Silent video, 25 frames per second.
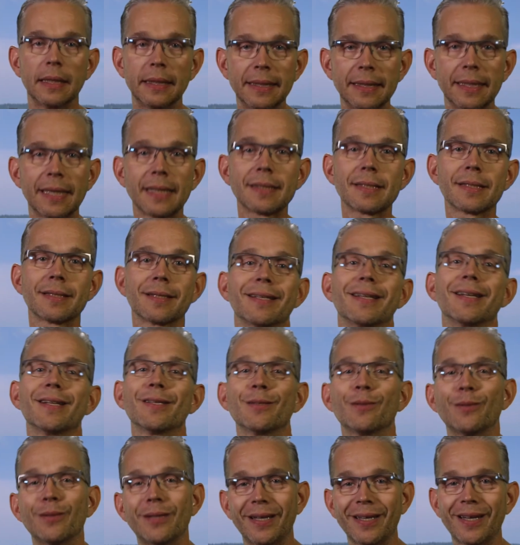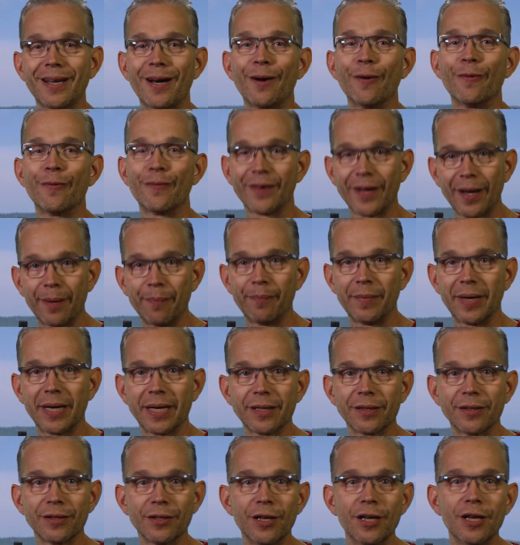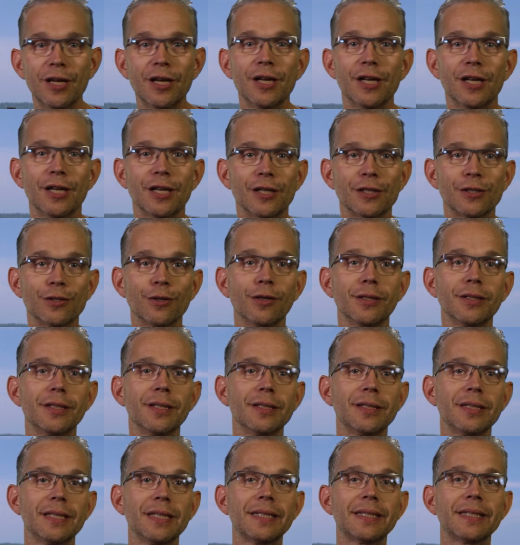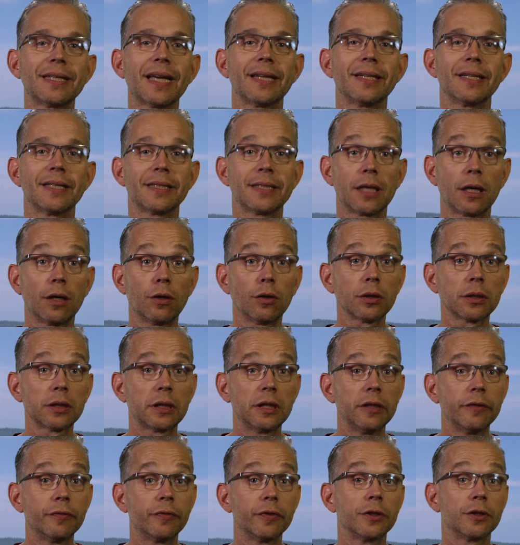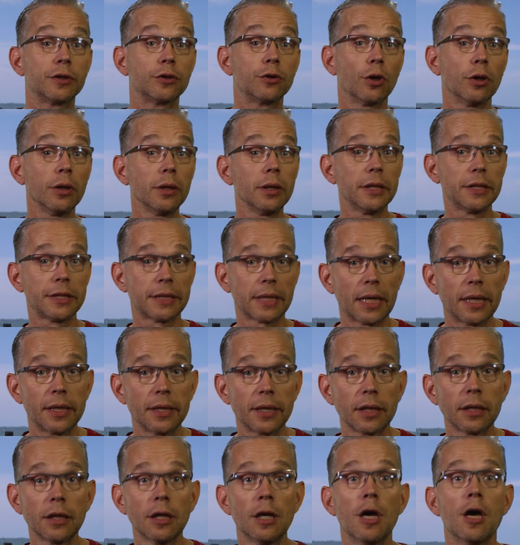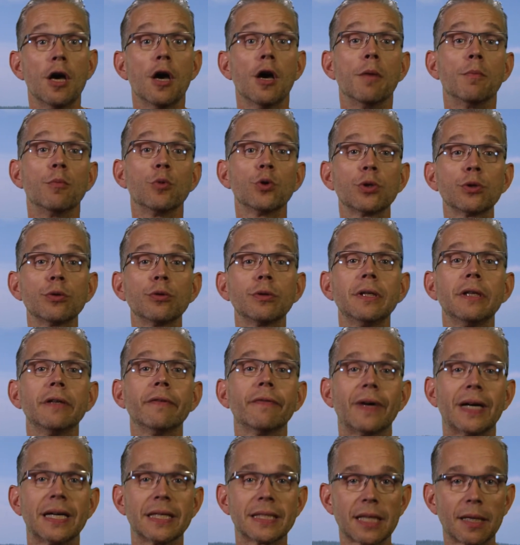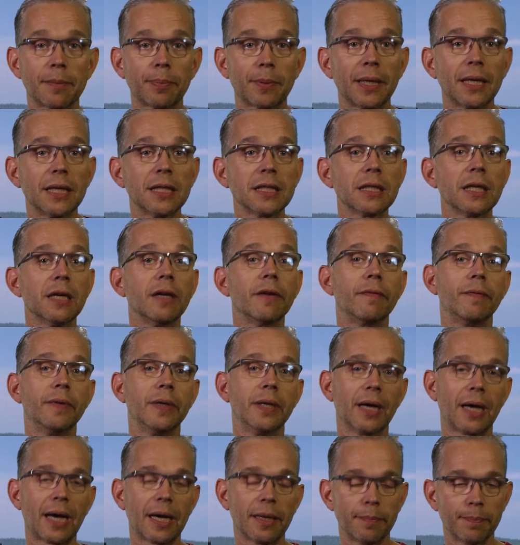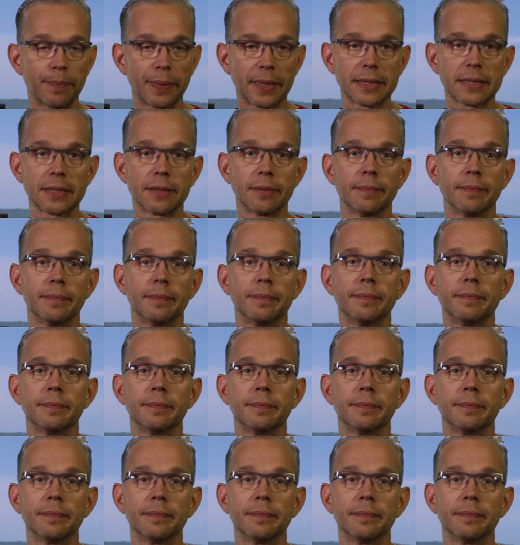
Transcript: Jetzt kannst du deine Aufnahmen machen. Sollte sich deine Tauchtiefe deutlich ändern, musst du den Weißabgleich wieder anpassen.